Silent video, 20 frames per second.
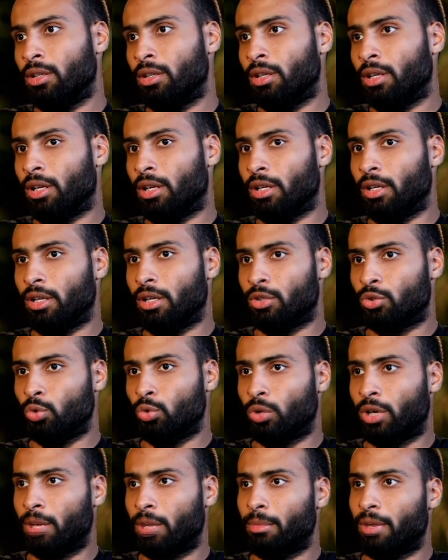صحيح.
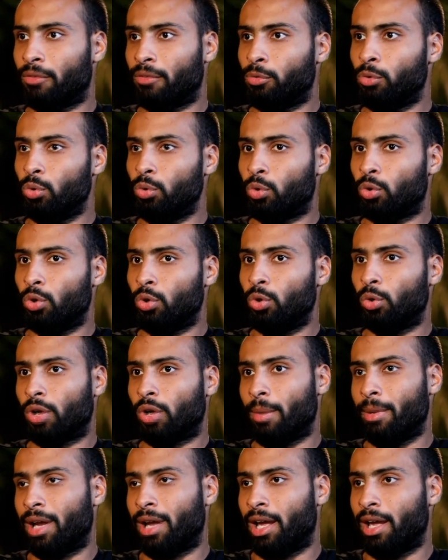السوق كان مقفول وكله
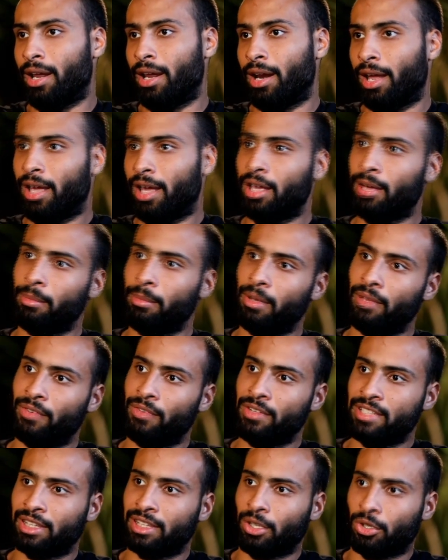كمان حق الرعايه
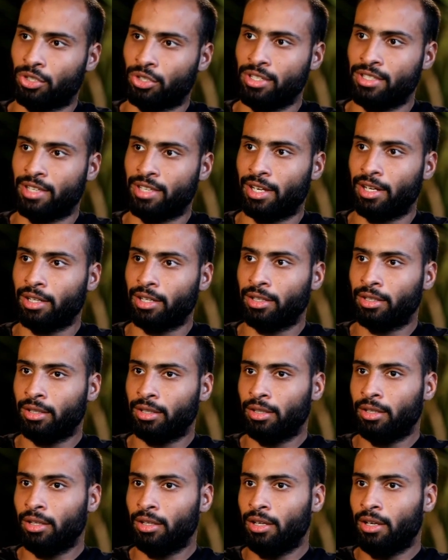بيقفل 26 سنه
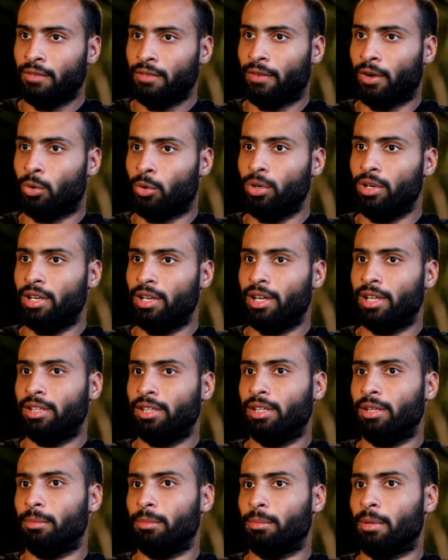صحيح فكل
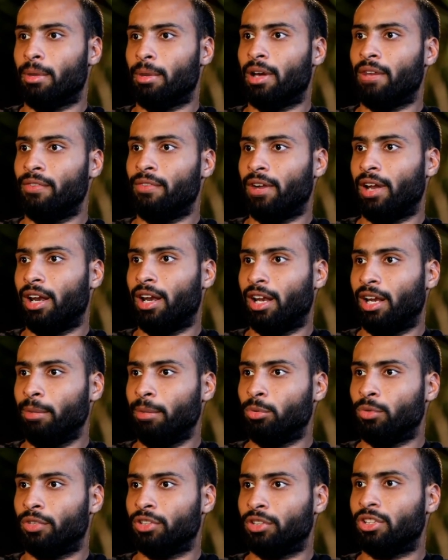نادي بيبقى قافل على
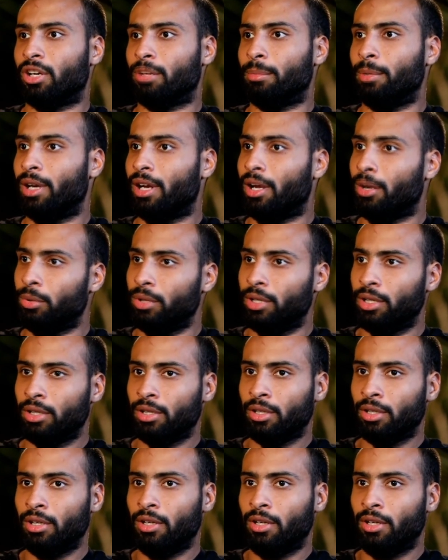لعيبته فتره كبيره قوي صحيح.